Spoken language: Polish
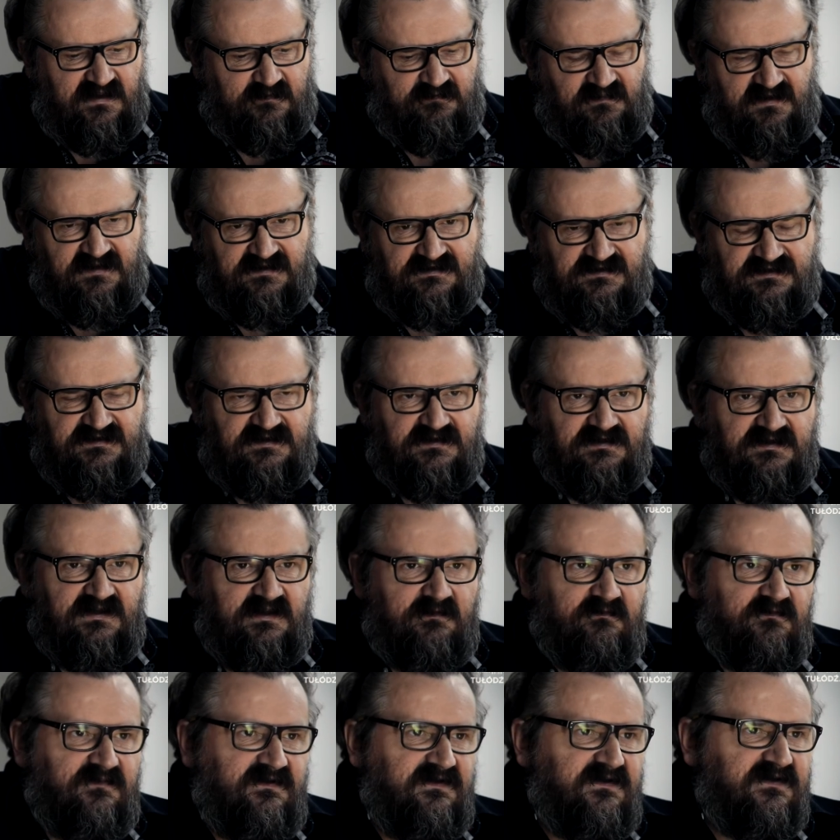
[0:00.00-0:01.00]
Tam między
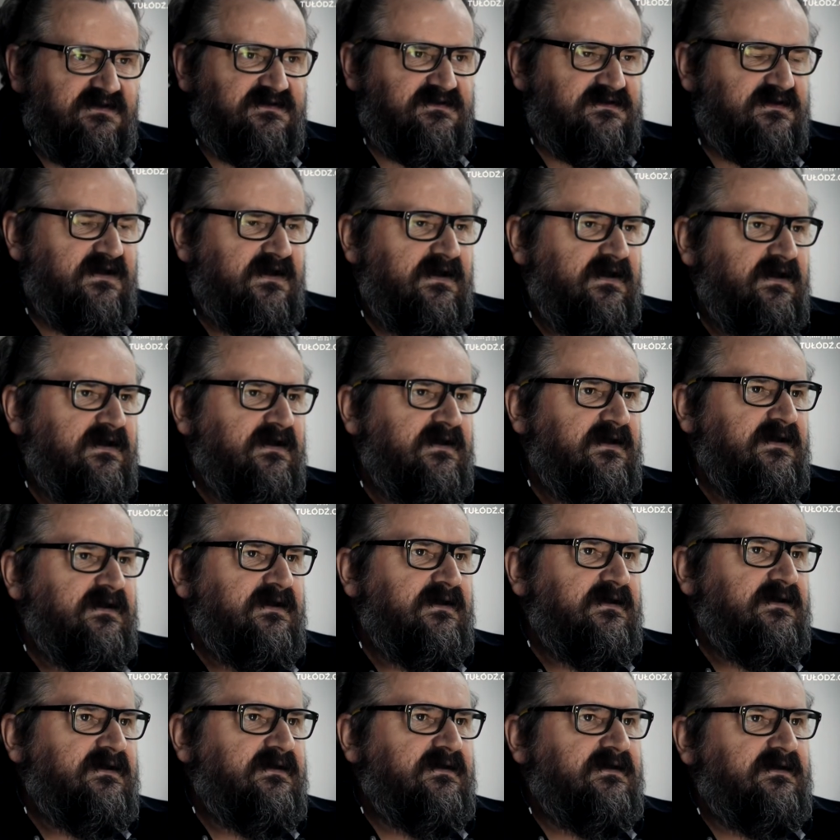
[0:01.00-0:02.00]
innymi jest
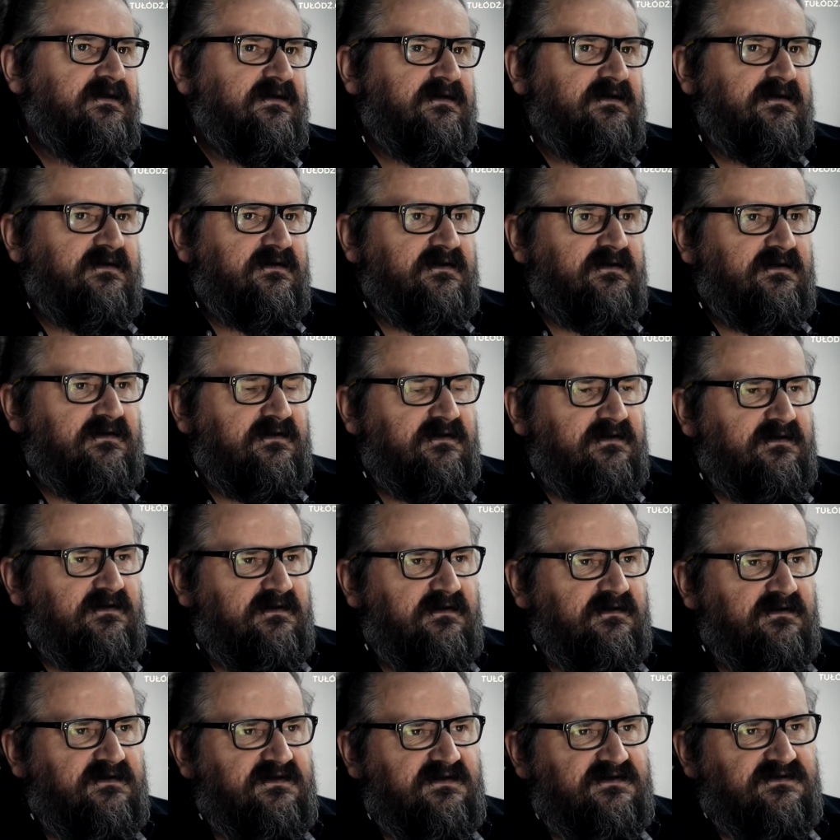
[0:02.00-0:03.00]

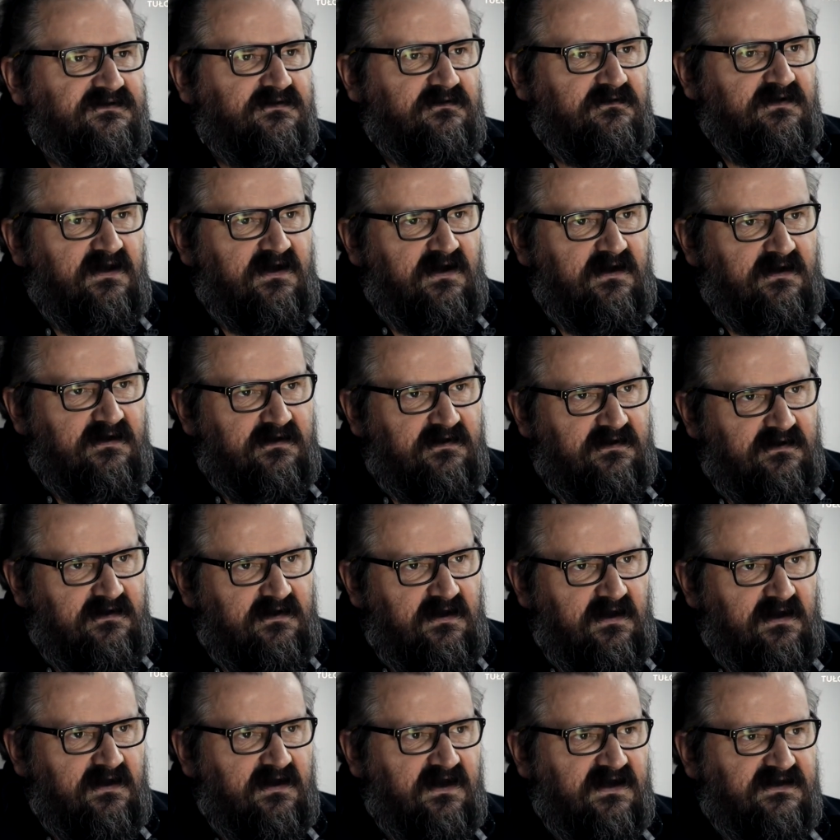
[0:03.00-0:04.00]
E, historia
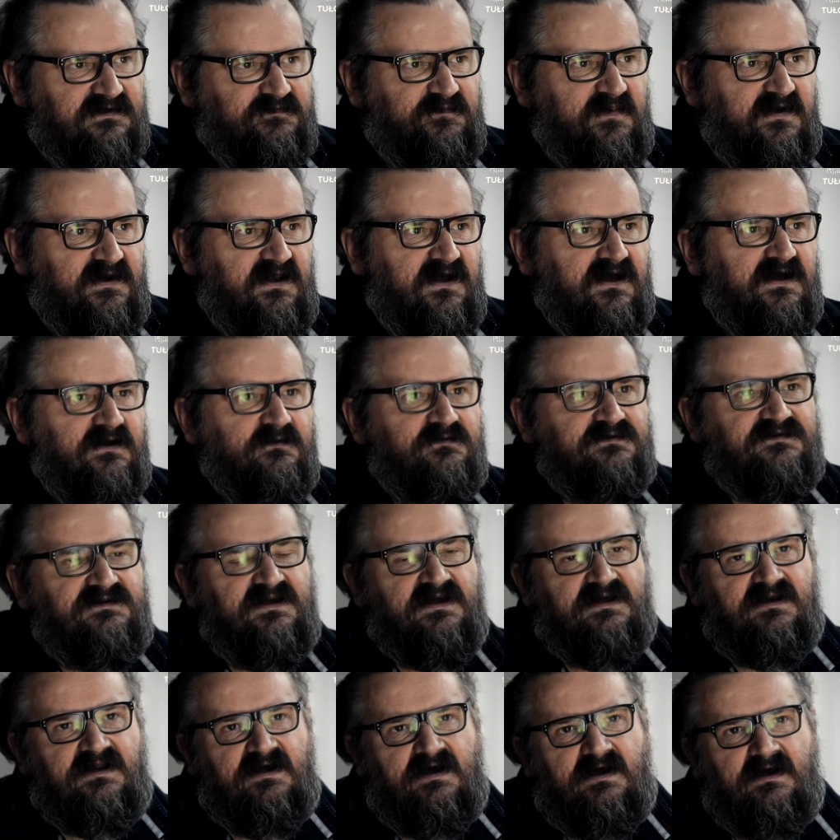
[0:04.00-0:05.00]
e, Kaspara
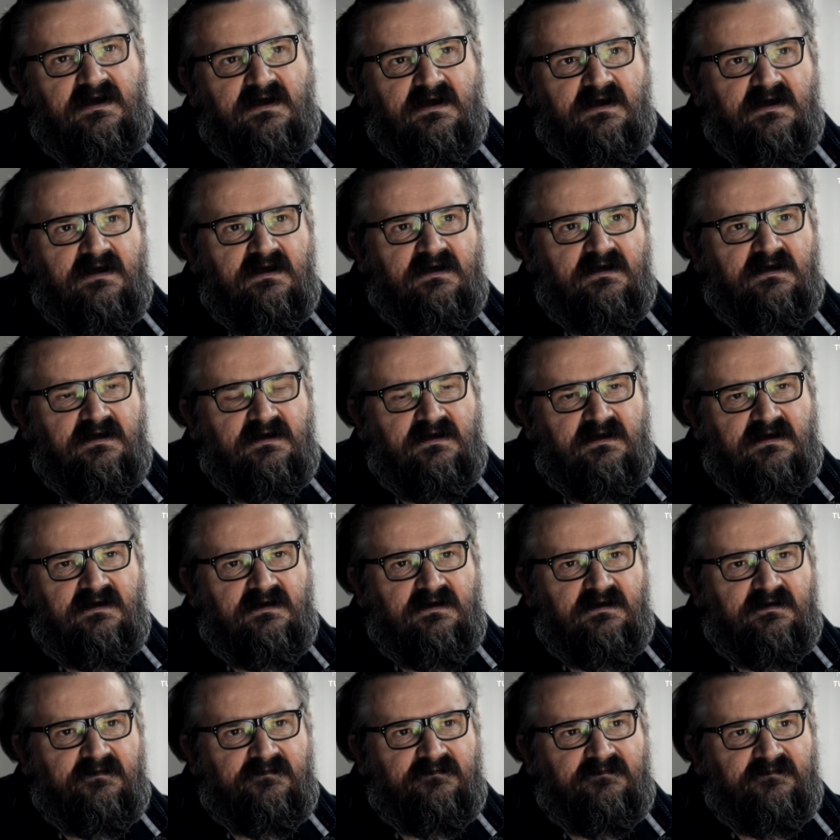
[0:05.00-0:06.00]
Hausera,
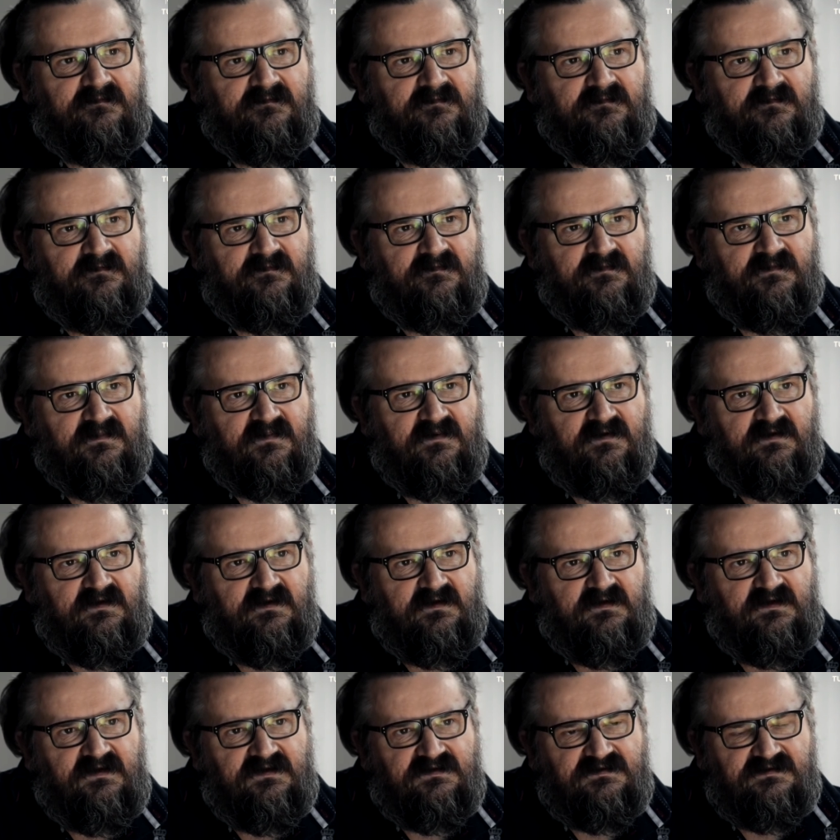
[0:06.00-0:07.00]
e,
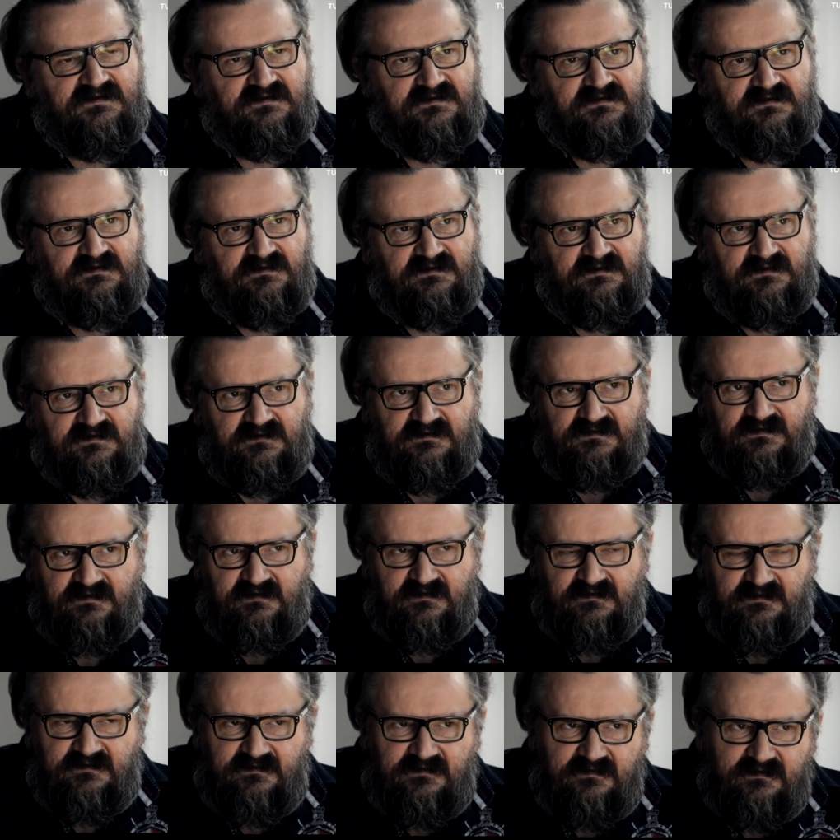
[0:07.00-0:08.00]
jest
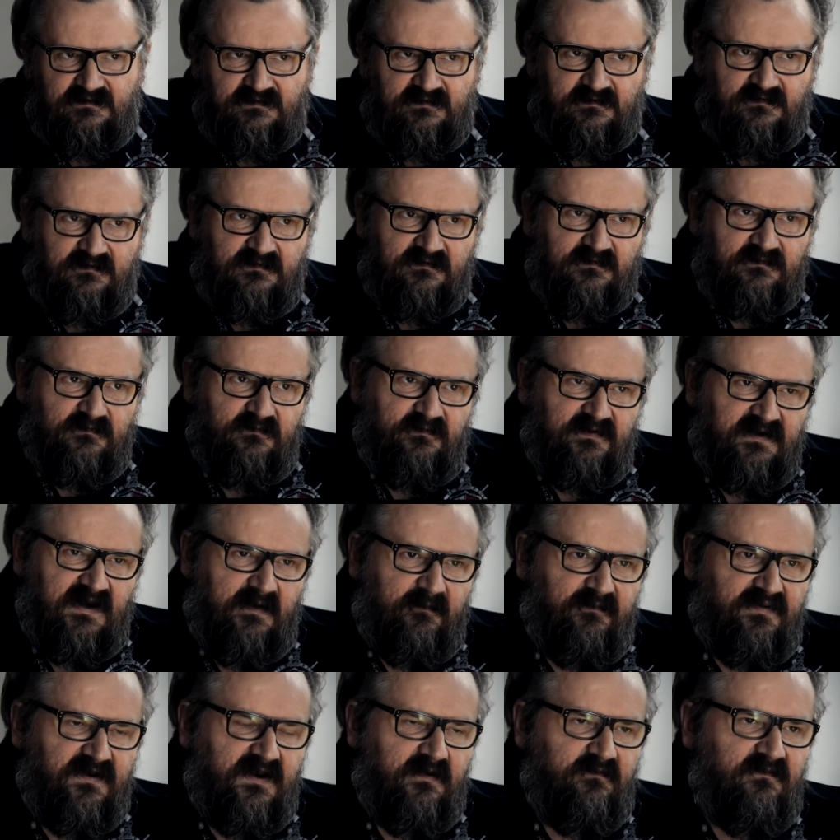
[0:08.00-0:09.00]

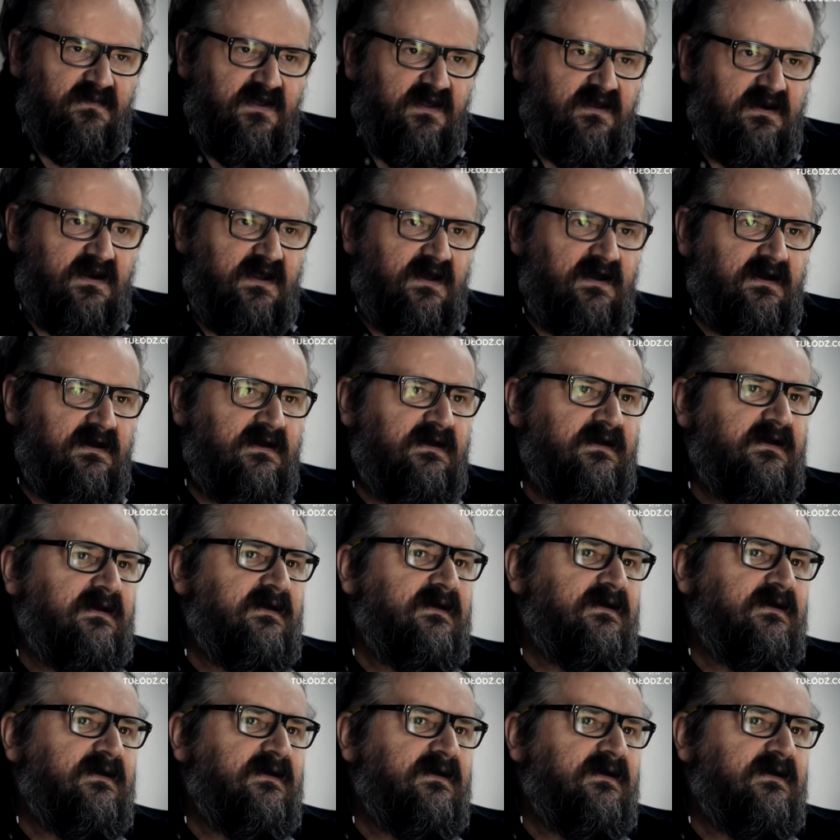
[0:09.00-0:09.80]
premiera